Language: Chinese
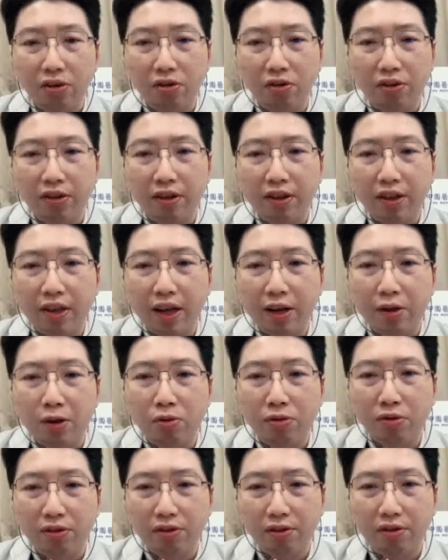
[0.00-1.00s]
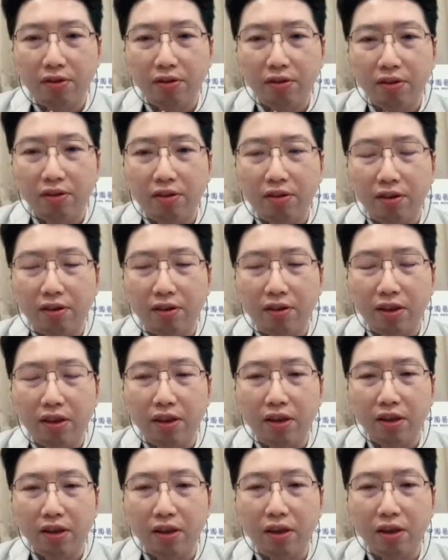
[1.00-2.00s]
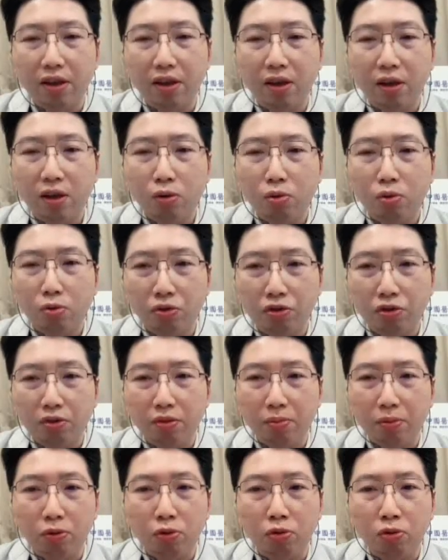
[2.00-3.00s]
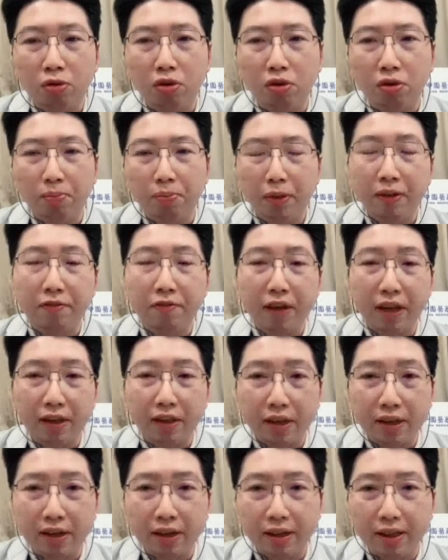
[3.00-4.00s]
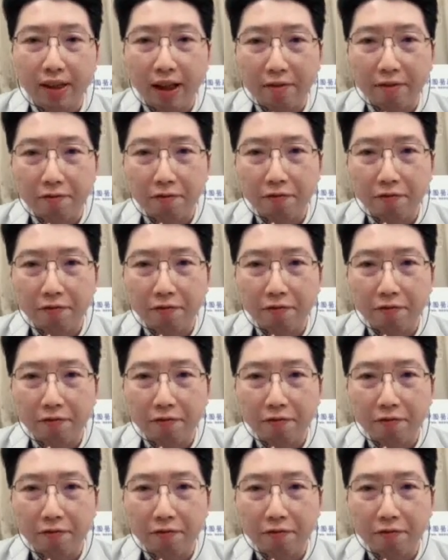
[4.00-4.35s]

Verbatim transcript: 用一些太过刺激性的一个物质，比如说频繁的一个染